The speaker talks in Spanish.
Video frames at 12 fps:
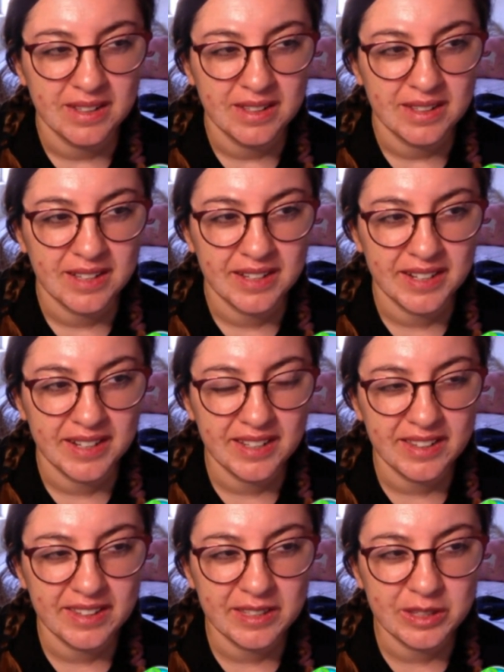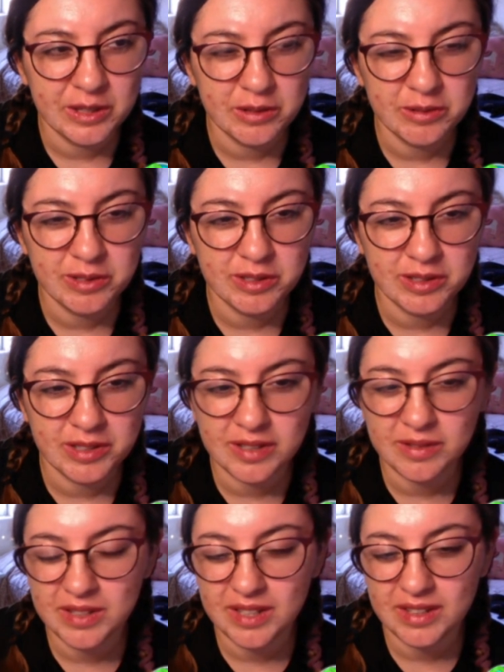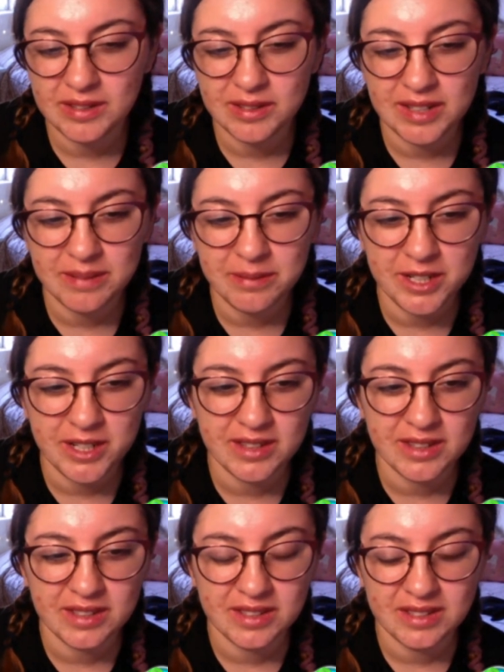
canales de distribución que una editorial más grande.